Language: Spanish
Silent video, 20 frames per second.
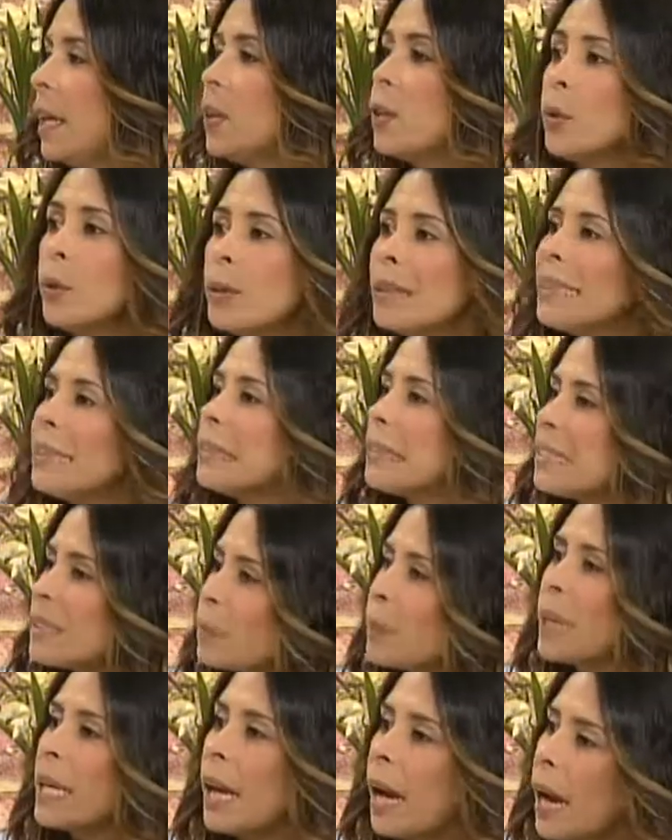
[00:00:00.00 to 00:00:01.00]
Y uno es
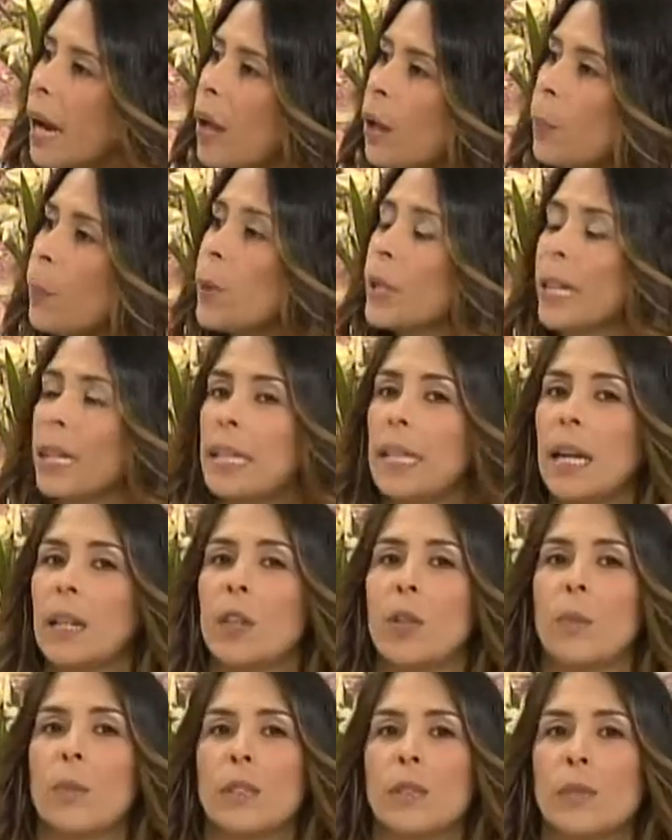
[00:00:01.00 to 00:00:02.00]
desesperado porque,
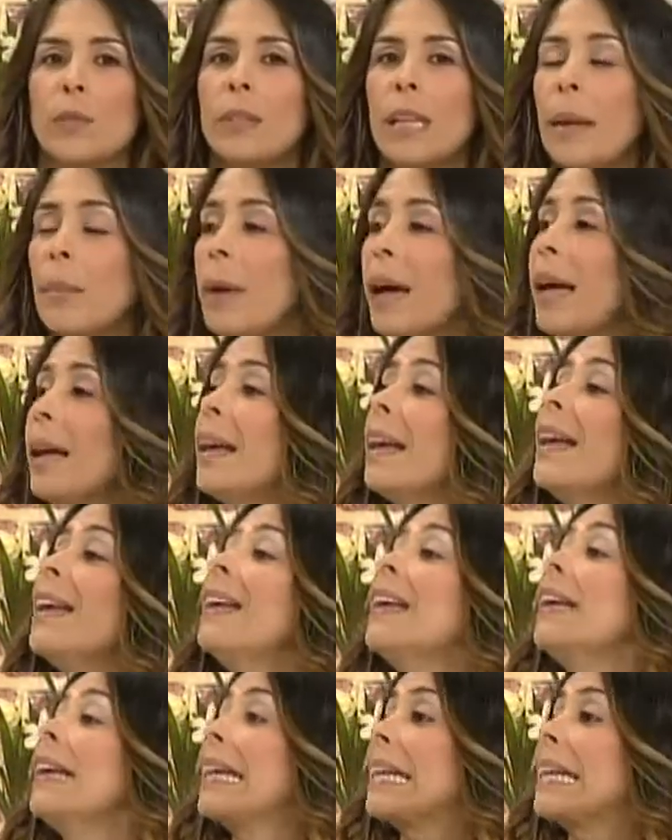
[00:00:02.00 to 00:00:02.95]
claro, como este es un quiere comer, va